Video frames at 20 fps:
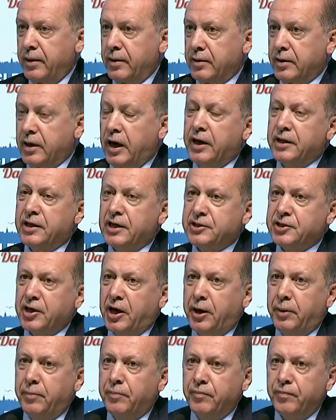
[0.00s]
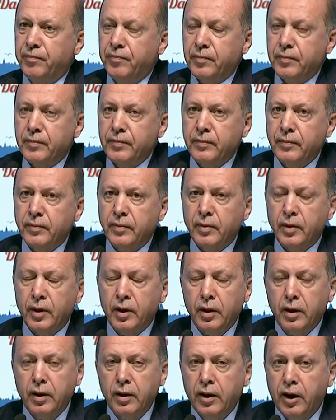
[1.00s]
Kardeşlerim,
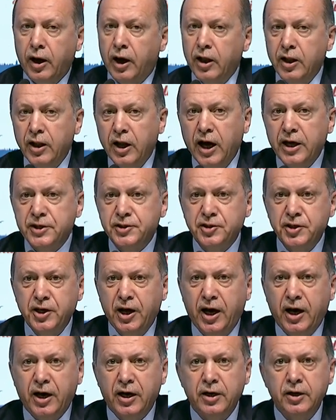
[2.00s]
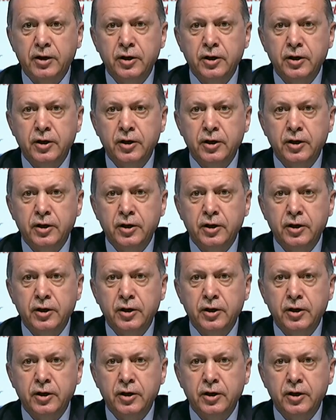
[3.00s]
Allah aşkına